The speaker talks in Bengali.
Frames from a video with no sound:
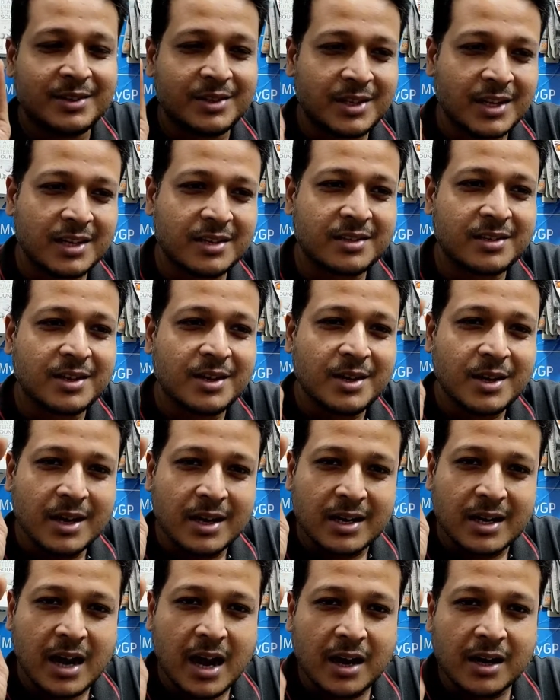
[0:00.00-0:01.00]
জাস্ট
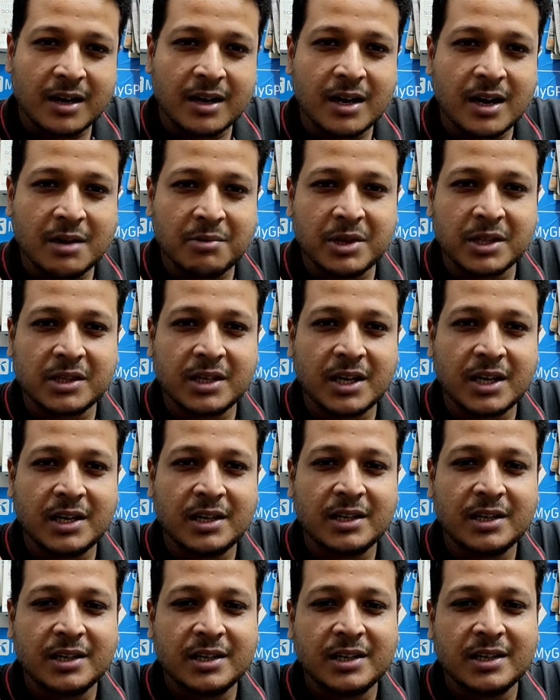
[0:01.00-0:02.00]
ঠান্ডা মাথায়
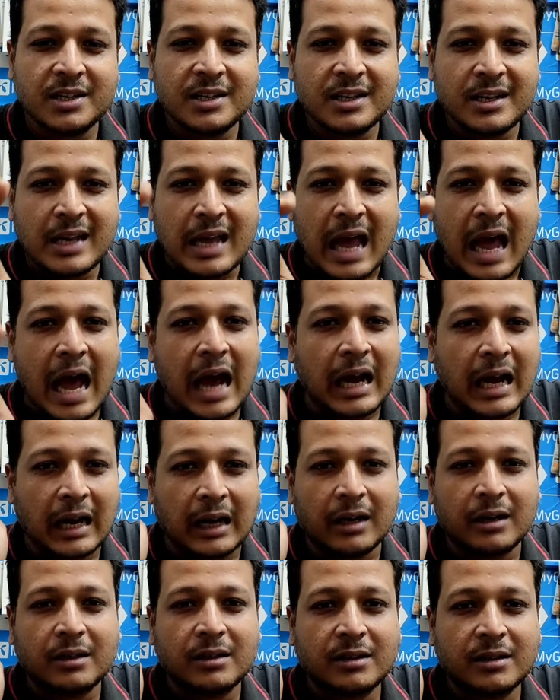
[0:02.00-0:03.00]

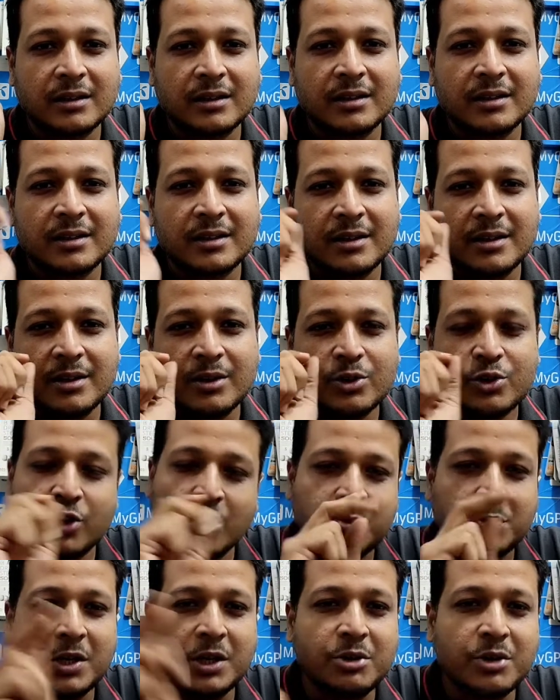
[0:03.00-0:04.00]
আগান
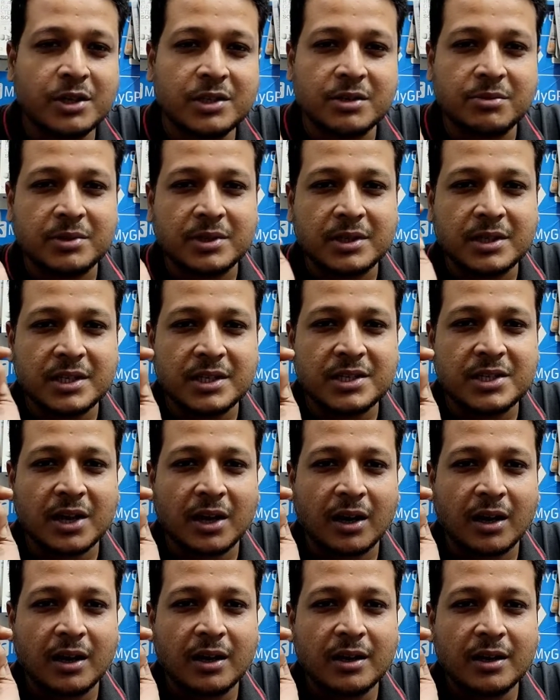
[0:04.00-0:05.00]
সব ঠিক হয়ে যাবে
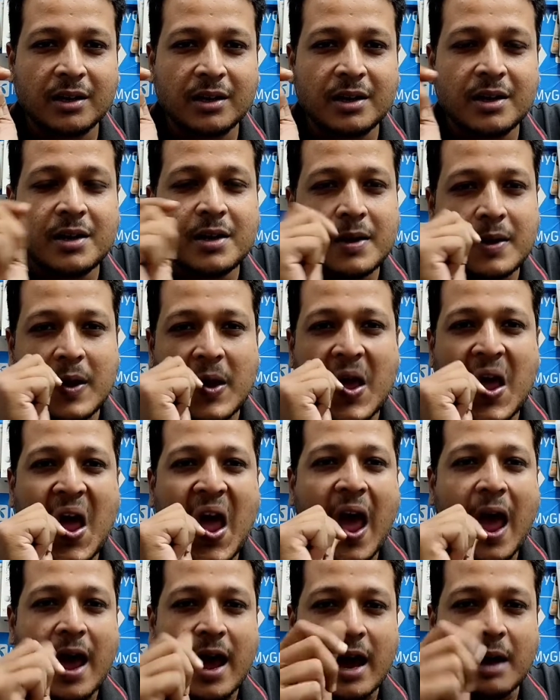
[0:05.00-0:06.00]
ইনশাল্লাহ
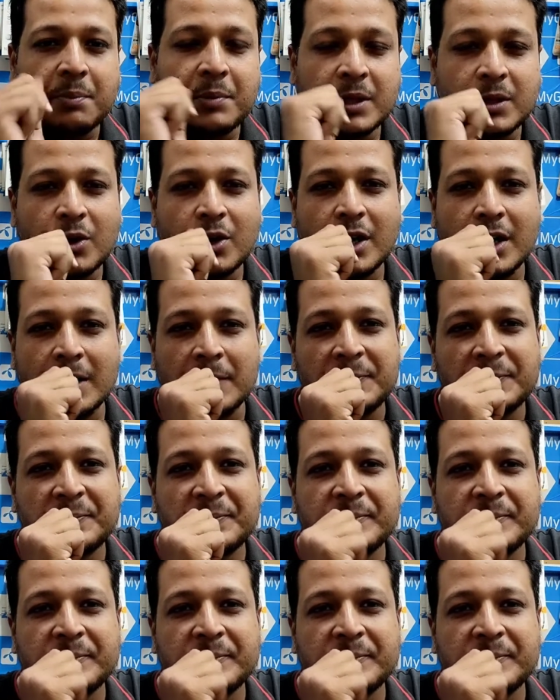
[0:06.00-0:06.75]
আপনি ধরেন